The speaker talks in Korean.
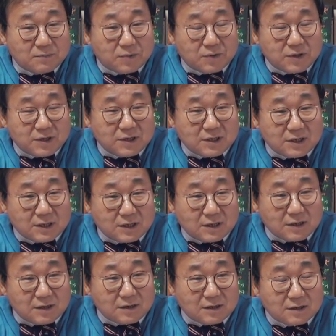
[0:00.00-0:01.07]

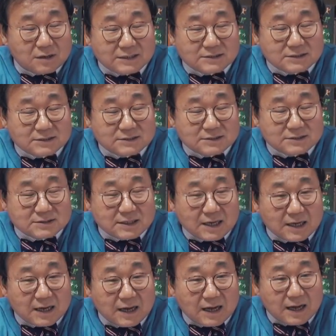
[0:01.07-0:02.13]
본인이 안희정
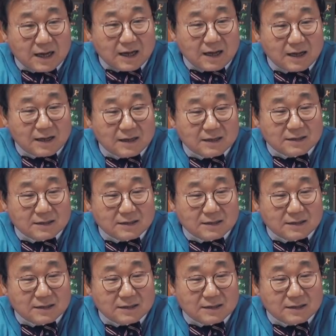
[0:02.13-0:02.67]
지사가